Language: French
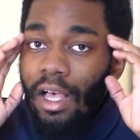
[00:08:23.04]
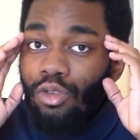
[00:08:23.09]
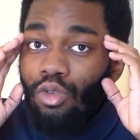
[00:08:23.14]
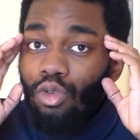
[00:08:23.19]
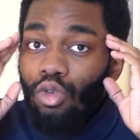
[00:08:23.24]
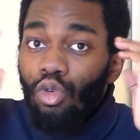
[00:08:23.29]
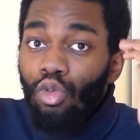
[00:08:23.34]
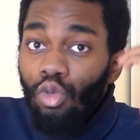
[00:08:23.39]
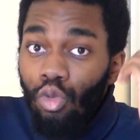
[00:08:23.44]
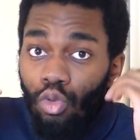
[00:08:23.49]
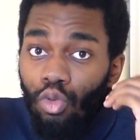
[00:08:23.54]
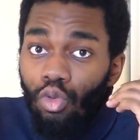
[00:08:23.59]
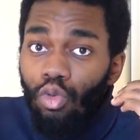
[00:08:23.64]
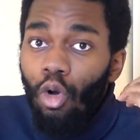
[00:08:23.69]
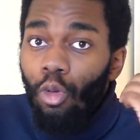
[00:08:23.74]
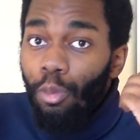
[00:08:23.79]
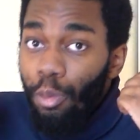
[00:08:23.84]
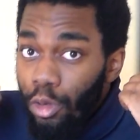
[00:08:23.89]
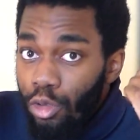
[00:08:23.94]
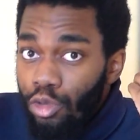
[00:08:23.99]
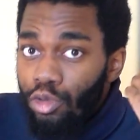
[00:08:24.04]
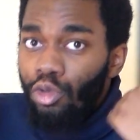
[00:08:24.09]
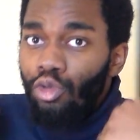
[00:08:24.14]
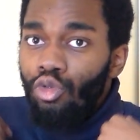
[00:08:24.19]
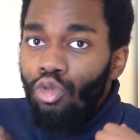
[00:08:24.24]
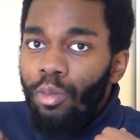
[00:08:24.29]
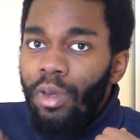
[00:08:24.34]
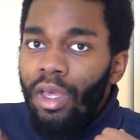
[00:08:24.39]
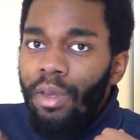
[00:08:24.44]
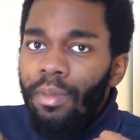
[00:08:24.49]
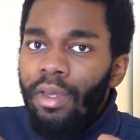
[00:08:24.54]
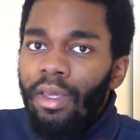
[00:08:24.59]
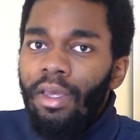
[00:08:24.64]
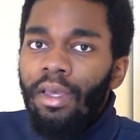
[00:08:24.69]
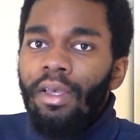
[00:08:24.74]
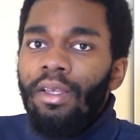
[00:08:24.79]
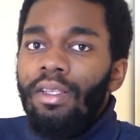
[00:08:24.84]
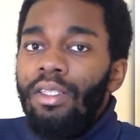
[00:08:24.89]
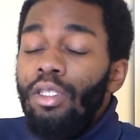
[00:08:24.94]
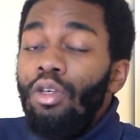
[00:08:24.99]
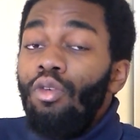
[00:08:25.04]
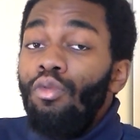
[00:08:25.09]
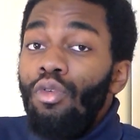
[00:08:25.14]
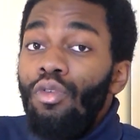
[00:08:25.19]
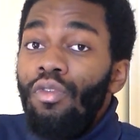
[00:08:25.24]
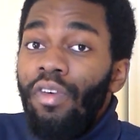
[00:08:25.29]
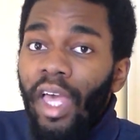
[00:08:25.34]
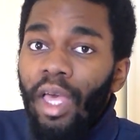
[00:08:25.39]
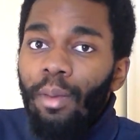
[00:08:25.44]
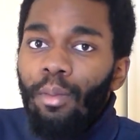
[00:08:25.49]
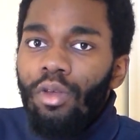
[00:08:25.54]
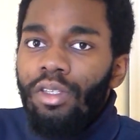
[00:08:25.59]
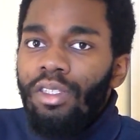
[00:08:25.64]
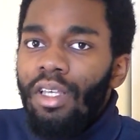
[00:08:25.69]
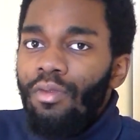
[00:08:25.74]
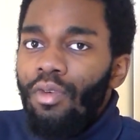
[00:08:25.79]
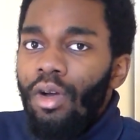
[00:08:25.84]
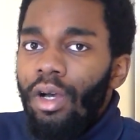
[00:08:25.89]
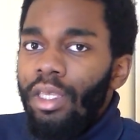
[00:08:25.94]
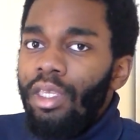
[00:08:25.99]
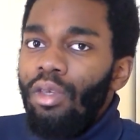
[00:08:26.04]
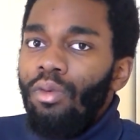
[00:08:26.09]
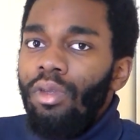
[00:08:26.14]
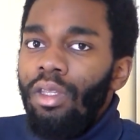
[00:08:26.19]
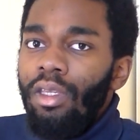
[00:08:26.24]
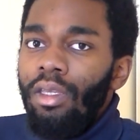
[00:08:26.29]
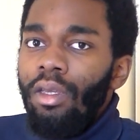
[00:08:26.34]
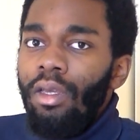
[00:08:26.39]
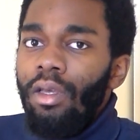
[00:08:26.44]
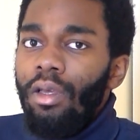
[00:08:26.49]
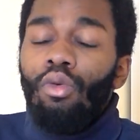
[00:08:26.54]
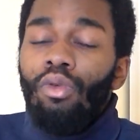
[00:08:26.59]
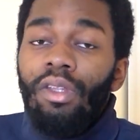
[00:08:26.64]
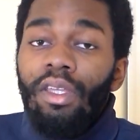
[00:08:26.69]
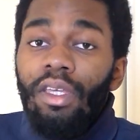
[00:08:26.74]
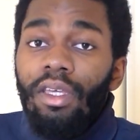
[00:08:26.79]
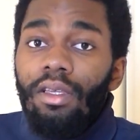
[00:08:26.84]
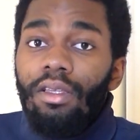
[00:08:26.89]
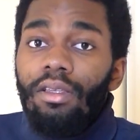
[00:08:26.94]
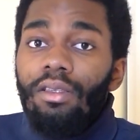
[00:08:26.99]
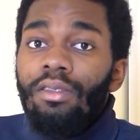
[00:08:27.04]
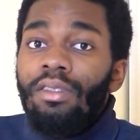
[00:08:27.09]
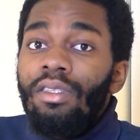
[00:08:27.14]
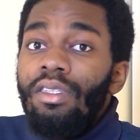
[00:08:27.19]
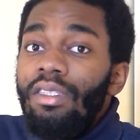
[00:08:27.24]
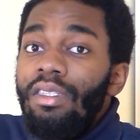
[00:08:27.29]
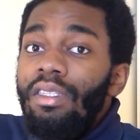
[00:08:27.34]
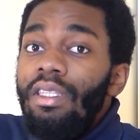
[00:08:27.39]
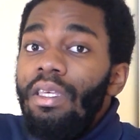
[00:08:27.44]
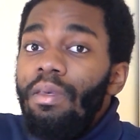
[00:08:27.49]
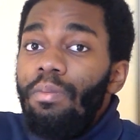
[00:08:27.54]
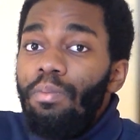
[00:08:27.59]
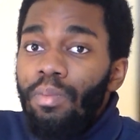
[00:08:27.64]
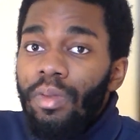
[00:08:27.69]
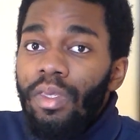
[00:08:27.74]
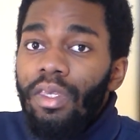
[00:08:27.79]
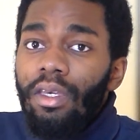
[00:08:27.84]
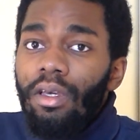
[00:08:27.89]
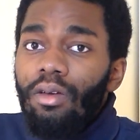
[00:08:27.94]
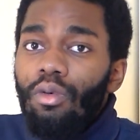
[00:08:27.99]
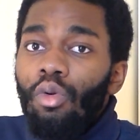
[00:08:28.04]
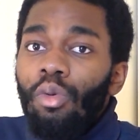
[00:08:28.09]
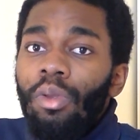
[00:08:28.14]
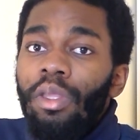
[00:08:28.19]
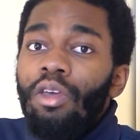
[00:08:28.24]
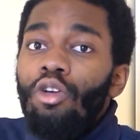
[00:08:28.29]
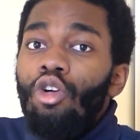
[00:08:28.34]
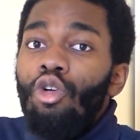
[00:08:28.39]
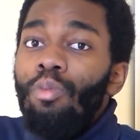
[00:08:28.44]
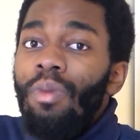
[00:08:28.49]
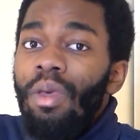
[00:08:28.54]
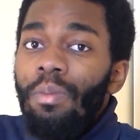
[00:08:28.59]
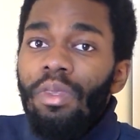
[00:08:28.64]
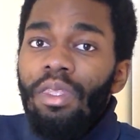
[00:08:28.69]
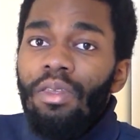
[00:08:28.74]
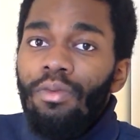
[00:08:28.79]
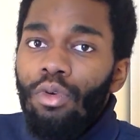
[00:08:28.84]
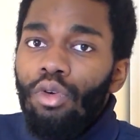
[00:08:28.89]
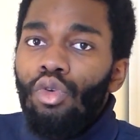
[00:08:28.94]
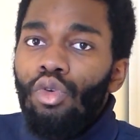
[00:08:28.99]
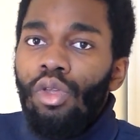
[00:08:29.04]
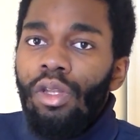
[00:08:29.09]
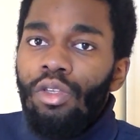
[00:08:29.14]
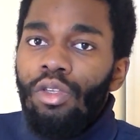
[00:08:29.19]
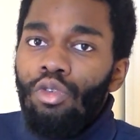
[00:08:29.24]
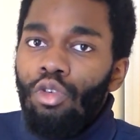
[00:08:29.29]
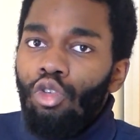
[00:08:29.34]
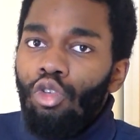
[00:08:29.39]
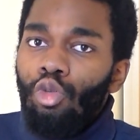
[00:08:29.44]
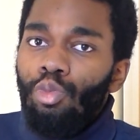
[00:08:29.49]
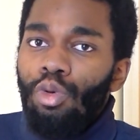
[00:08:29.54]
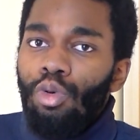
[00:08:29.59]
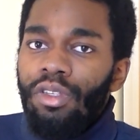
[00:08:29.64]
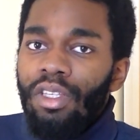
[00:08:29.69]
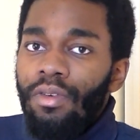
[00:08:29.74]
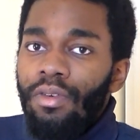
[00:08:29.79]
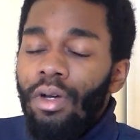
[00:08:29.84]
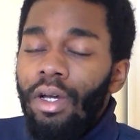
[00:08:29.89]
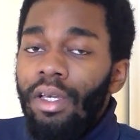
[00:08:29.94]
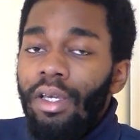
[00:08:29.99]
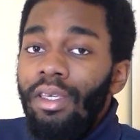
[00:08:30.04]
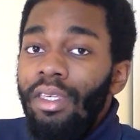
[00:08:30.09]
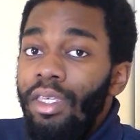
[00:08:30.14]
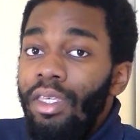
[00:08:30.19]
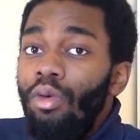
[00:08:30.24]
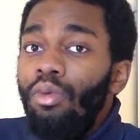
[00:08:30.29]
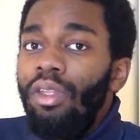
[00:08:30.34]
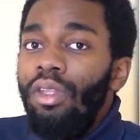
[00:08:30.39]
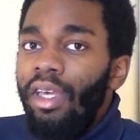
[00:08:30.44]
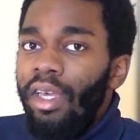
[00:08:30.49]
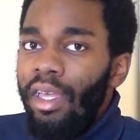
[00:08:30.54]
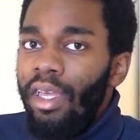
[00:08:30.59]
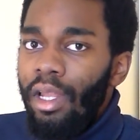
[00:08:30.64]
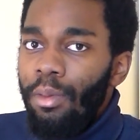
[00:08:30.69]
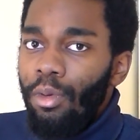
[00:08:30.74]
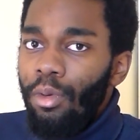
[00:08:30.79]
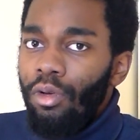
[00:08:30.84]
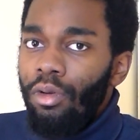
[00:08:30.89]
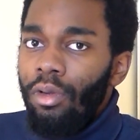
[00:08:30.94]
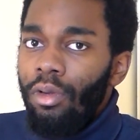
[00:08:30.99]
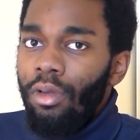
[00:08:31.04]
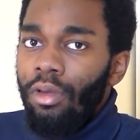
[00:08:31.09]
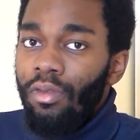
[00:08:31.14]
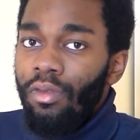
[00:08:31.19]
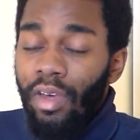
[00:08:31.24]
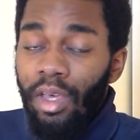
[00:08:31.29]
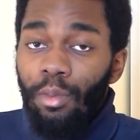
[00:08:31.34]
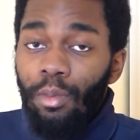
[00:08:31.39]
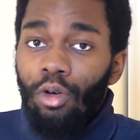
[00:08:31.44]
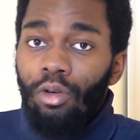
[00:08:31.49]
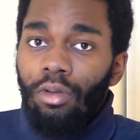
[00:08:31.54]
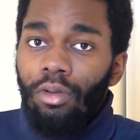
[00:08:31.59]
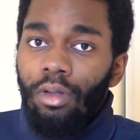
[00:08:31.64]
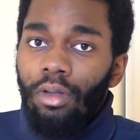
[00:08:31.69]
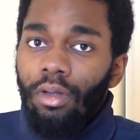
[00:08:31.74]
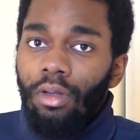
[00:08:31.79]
à ce que nous on pense de nous-mêmes si on veut vraiment savoir qui on est. On est, si ce n'est pire, on est au même niveau que les autres pour savoir qui on est réellement. Vraiment.